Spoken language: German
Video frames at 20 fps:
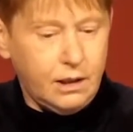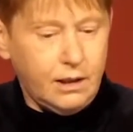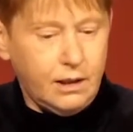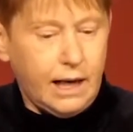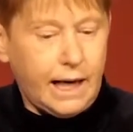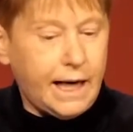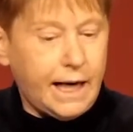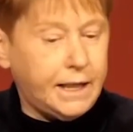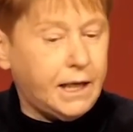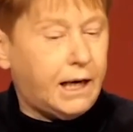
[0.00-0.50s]

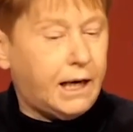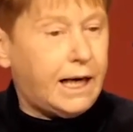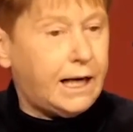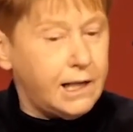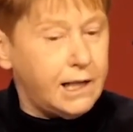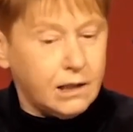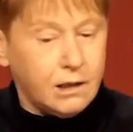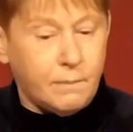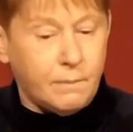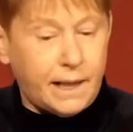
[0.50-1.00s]
Einer
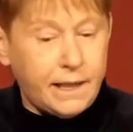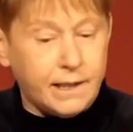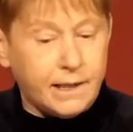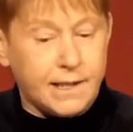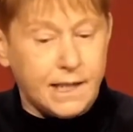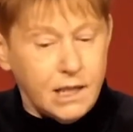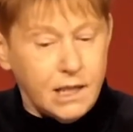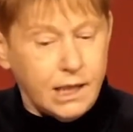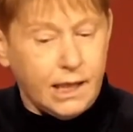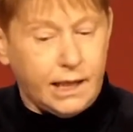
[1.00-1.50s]
allgemeinen
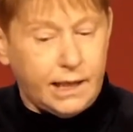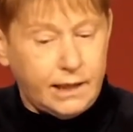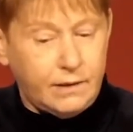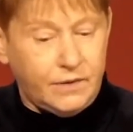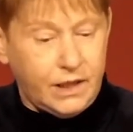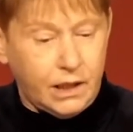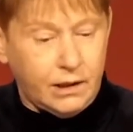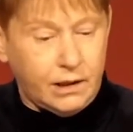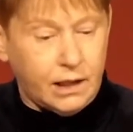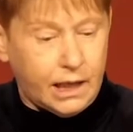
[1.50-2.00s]
Sicherheit
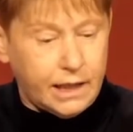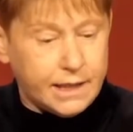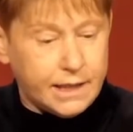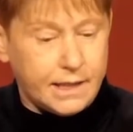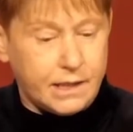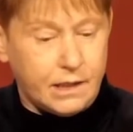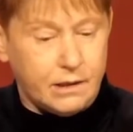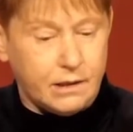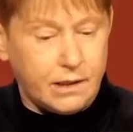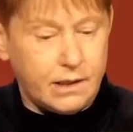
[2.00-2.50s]
wegen
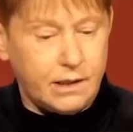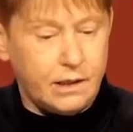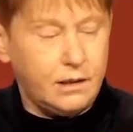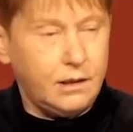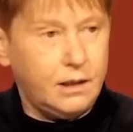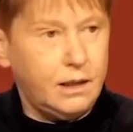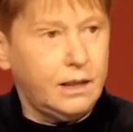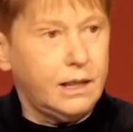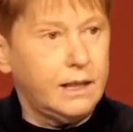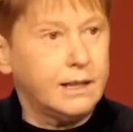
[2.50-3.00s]
heißt es.
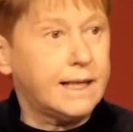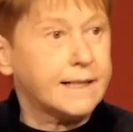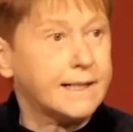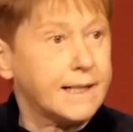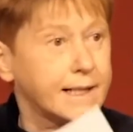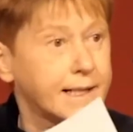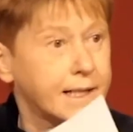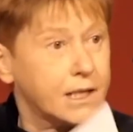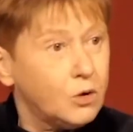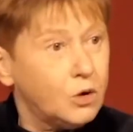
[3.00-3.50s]
Das
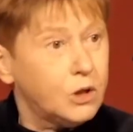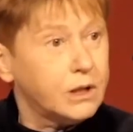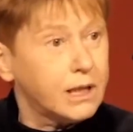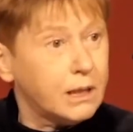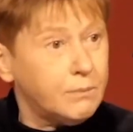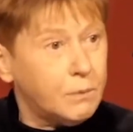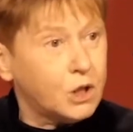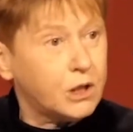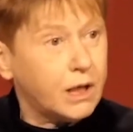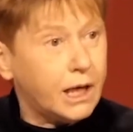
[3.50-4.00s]
ist
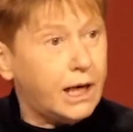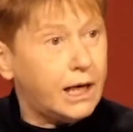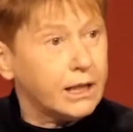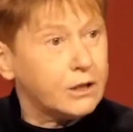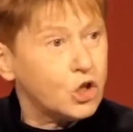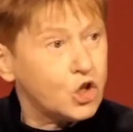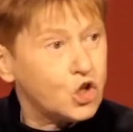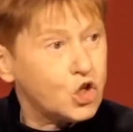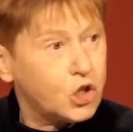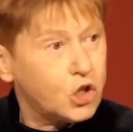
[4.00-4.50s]

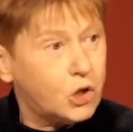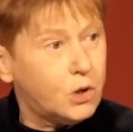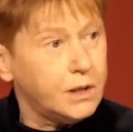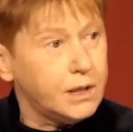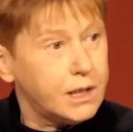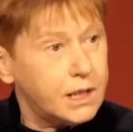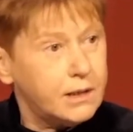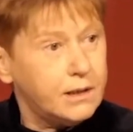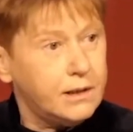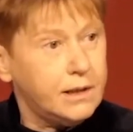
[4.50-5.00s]
undemokratisch
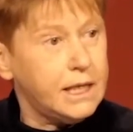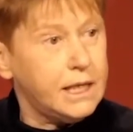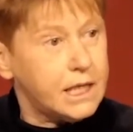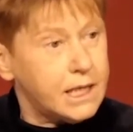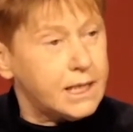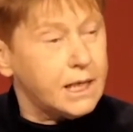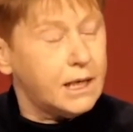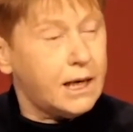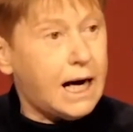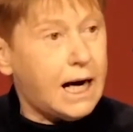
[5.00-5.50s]
und
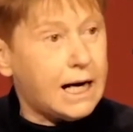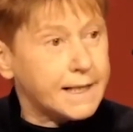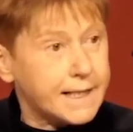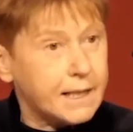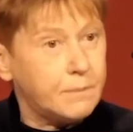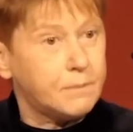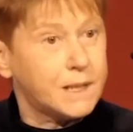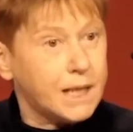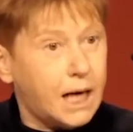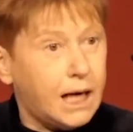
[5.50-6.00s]
nicht
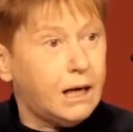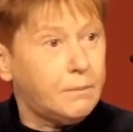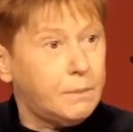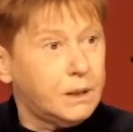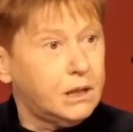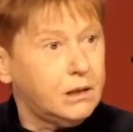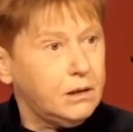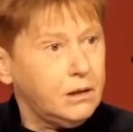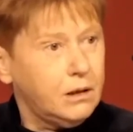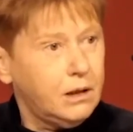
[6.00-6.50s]

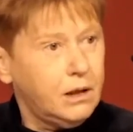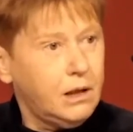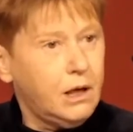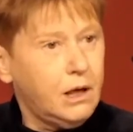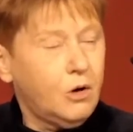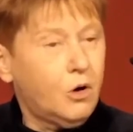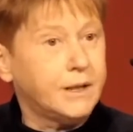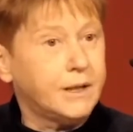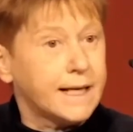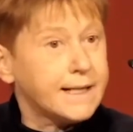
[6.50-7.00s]
akzeptabel.
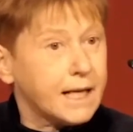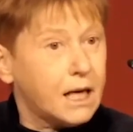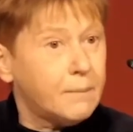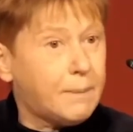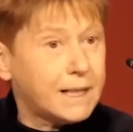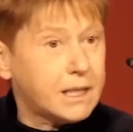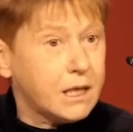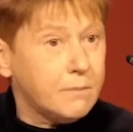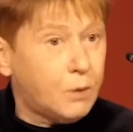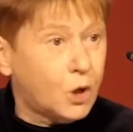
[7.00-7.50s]
Und deshalb
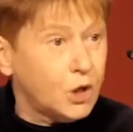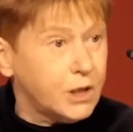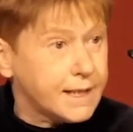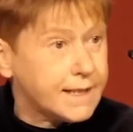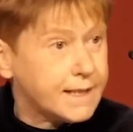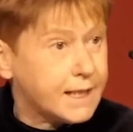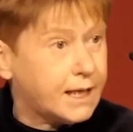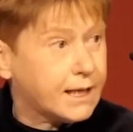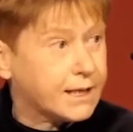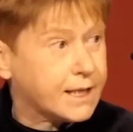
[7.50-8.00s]
hat die
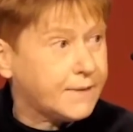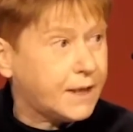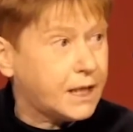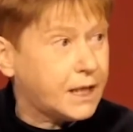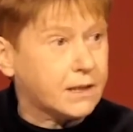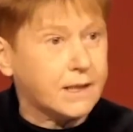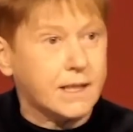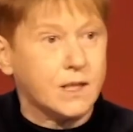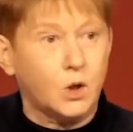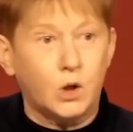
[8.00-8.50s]

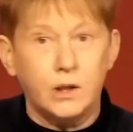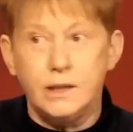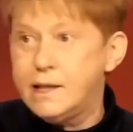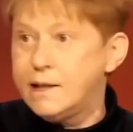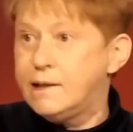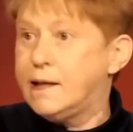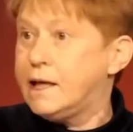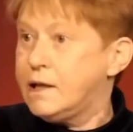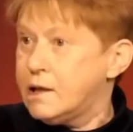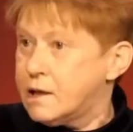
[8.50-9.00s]
Bundestagsfraktion Die
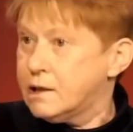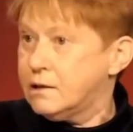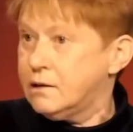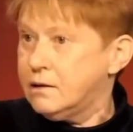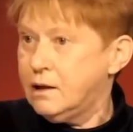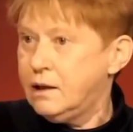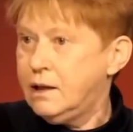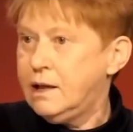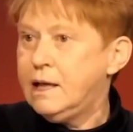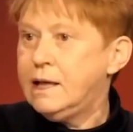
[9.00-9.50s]
Linke
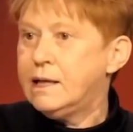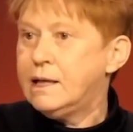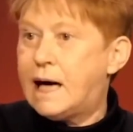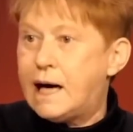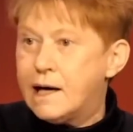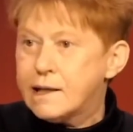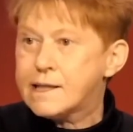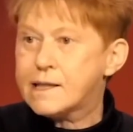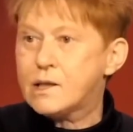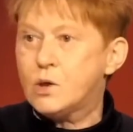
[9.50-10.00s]

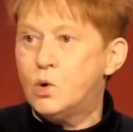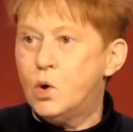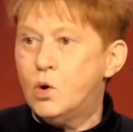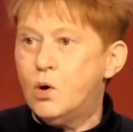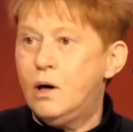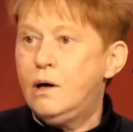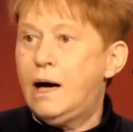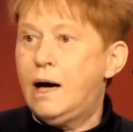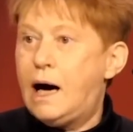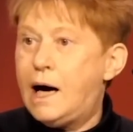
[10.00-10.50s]
dazu
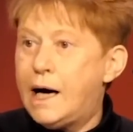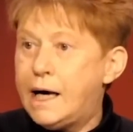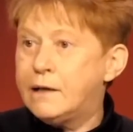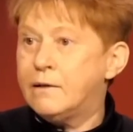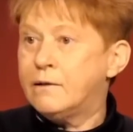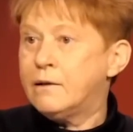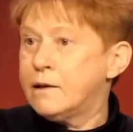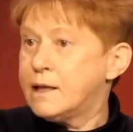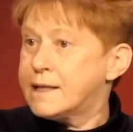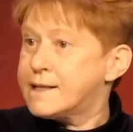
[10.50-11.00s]

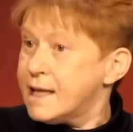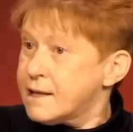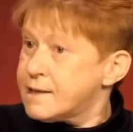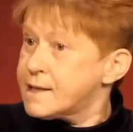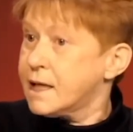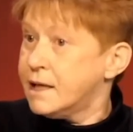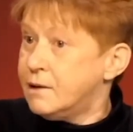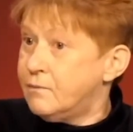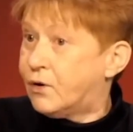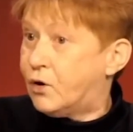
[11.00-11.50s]
einen
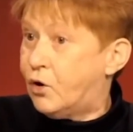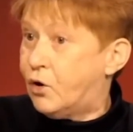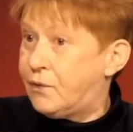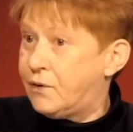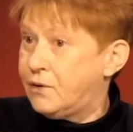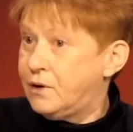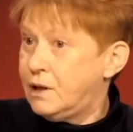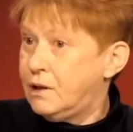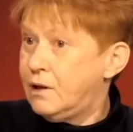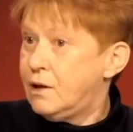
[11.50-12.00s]
Gesetzentwurf
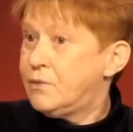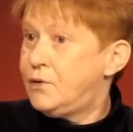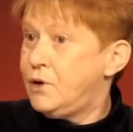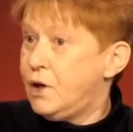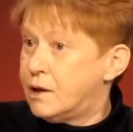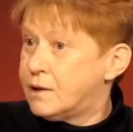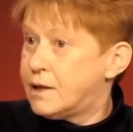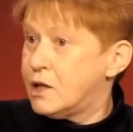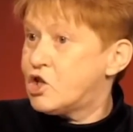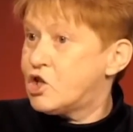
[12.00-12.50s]

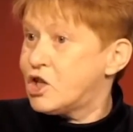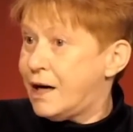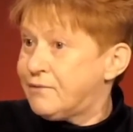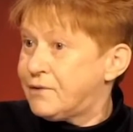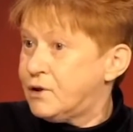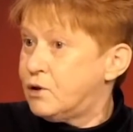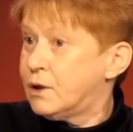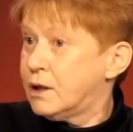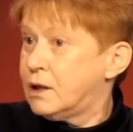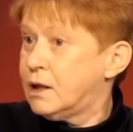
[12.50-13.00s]
für die
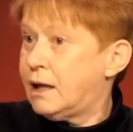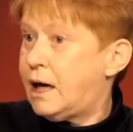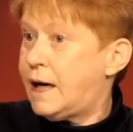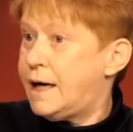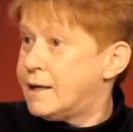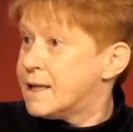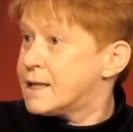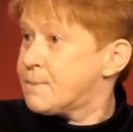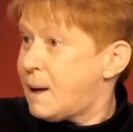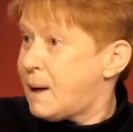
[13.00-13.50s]
Schaffung
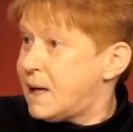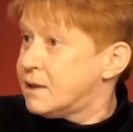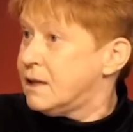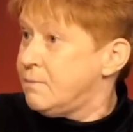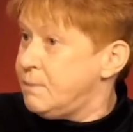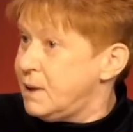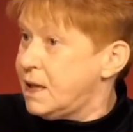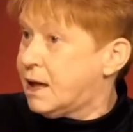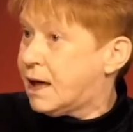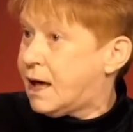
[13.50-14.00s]
eines
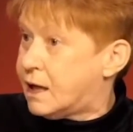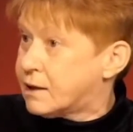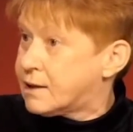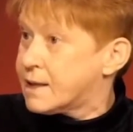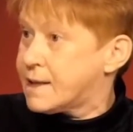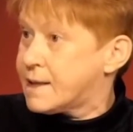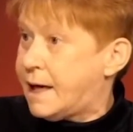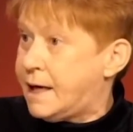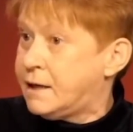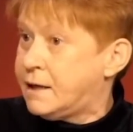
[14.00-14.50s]
Pandemierates
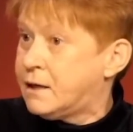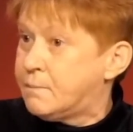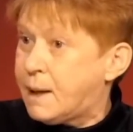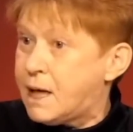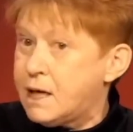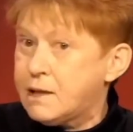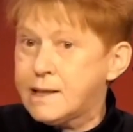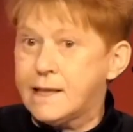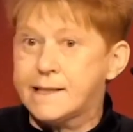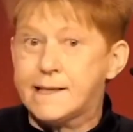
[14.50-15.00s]

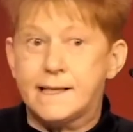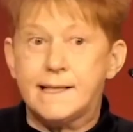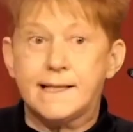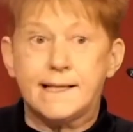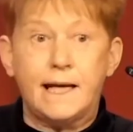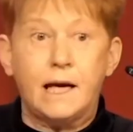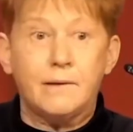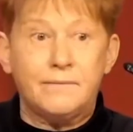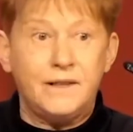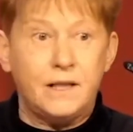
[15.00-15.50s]
eingebracht. Das ist
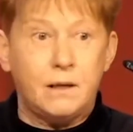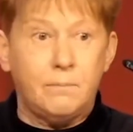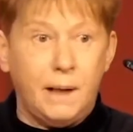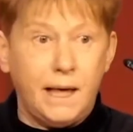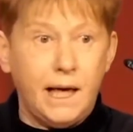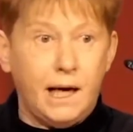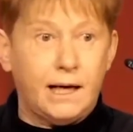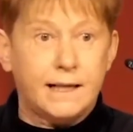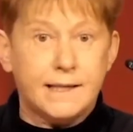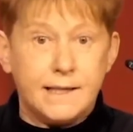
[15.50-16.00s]
sehr viel
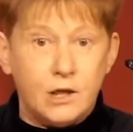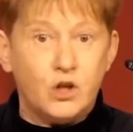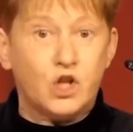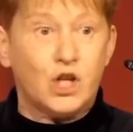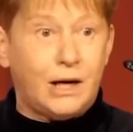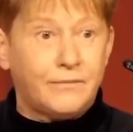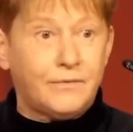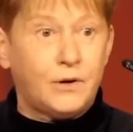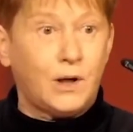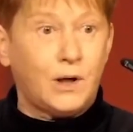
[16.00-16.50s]
mehr als die
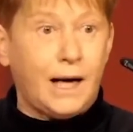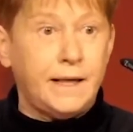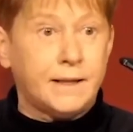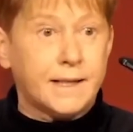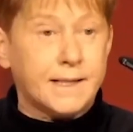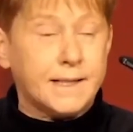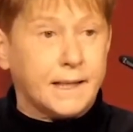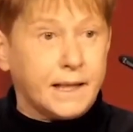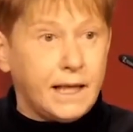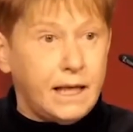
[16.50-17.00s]
Schaffung
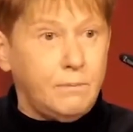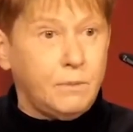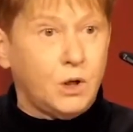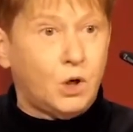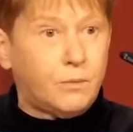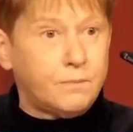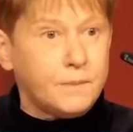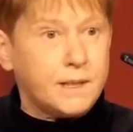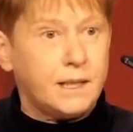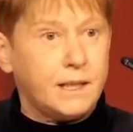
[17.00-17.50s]
eines
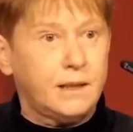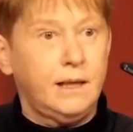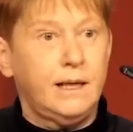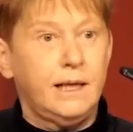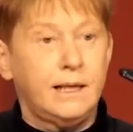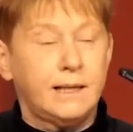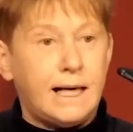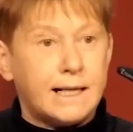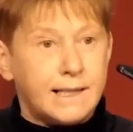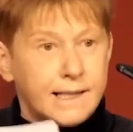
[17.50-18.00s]
Gremiums.
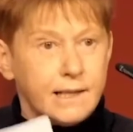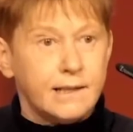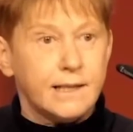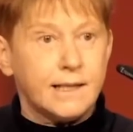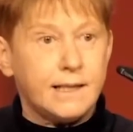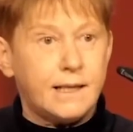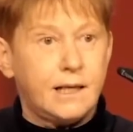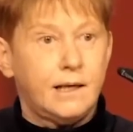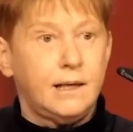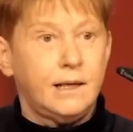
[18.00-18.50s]
Das
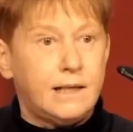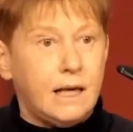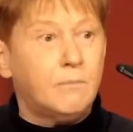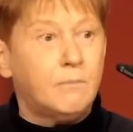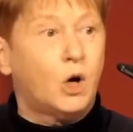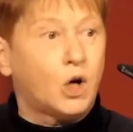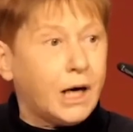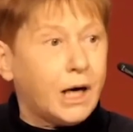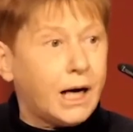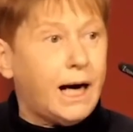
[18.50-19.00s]
ist
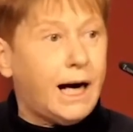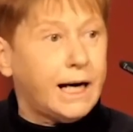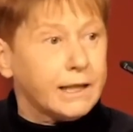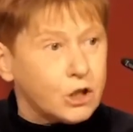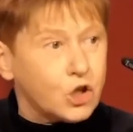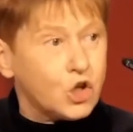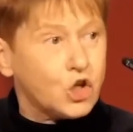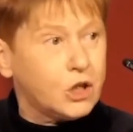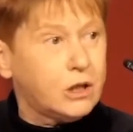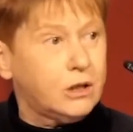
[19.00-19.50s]

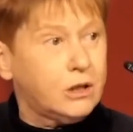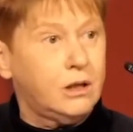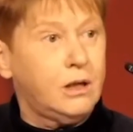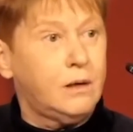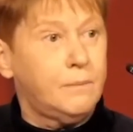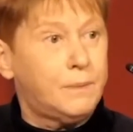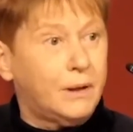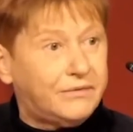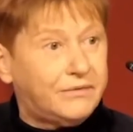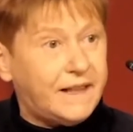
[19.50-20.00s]
demokratische
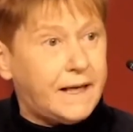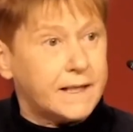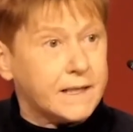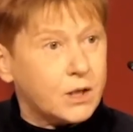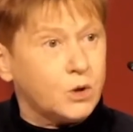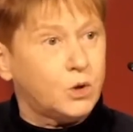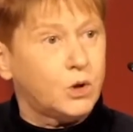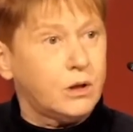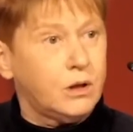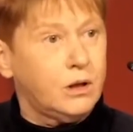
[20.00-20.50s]

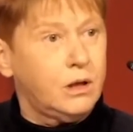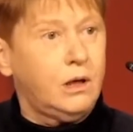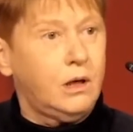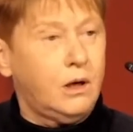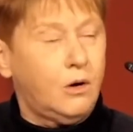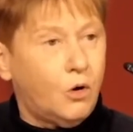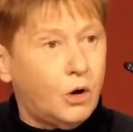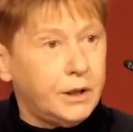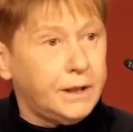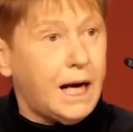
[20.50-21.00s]
Befassung
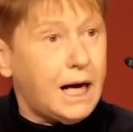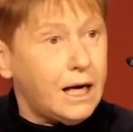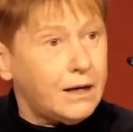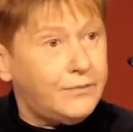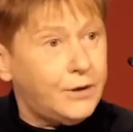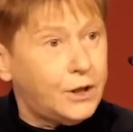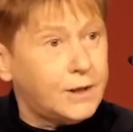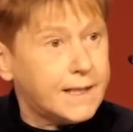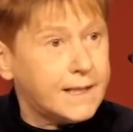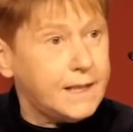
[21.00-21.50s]
und
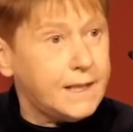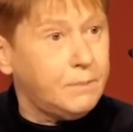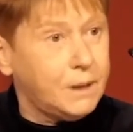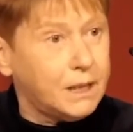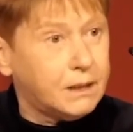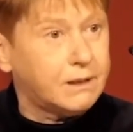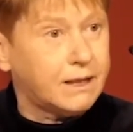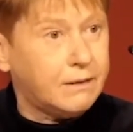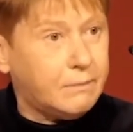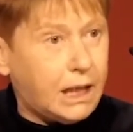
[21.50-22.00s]

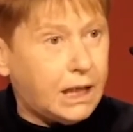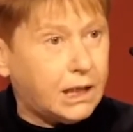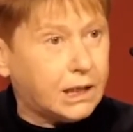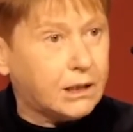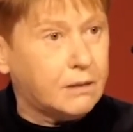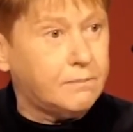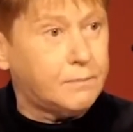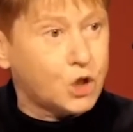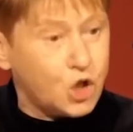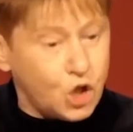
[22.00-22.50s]
nachvollziehbare
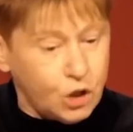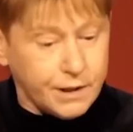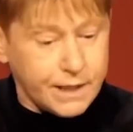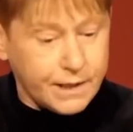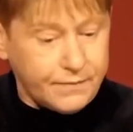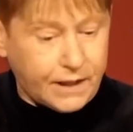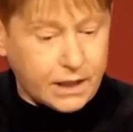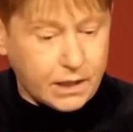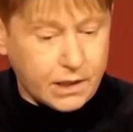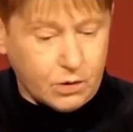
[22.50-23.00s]

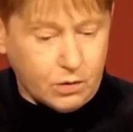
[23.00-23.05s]
Beschlussfassung.